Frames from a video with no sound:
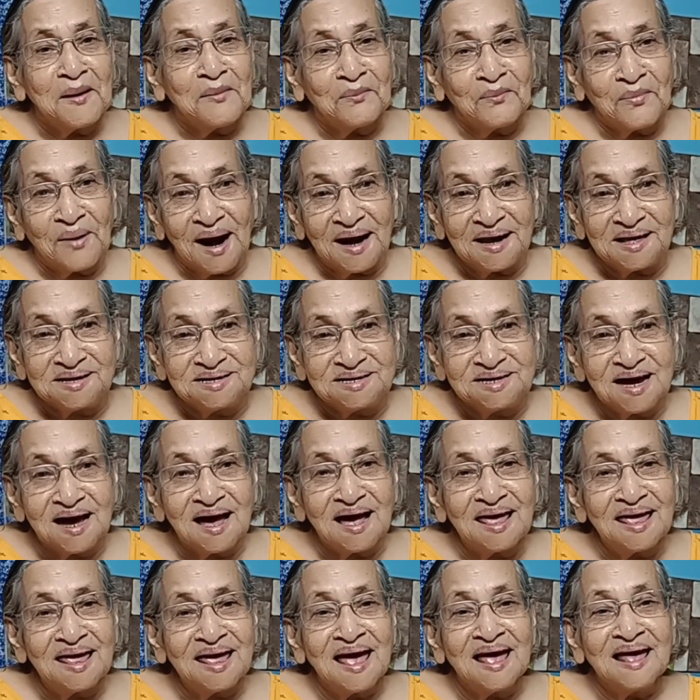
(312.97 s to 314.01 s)
বাড়ি যায়
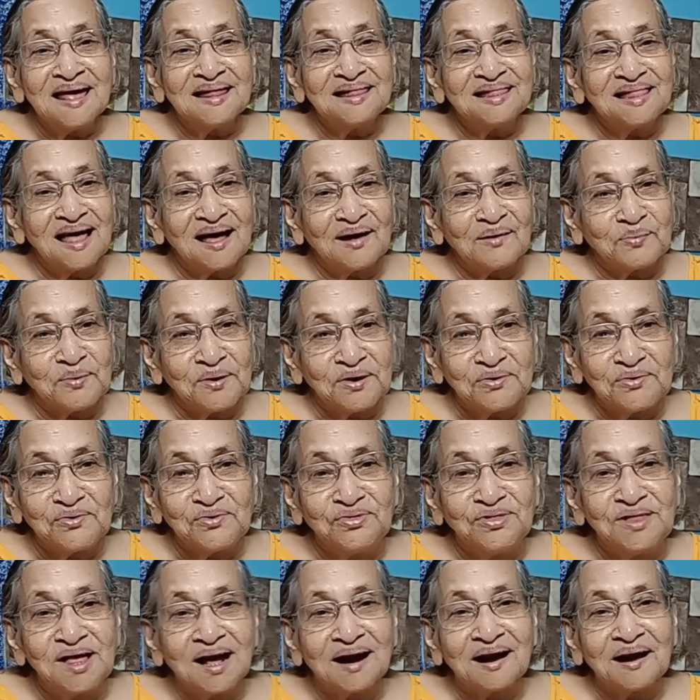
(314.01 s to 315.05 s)
তারপর
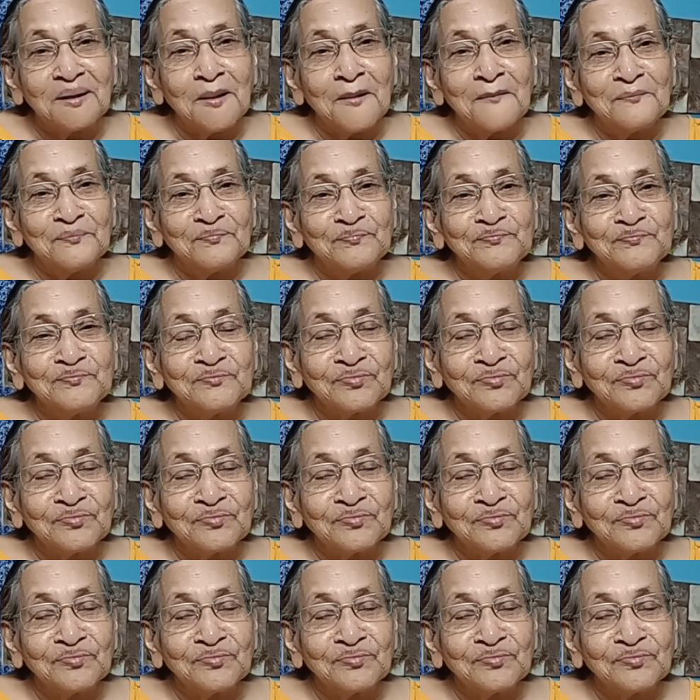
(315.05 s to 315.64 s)
বাড়ি কোন বাড়ি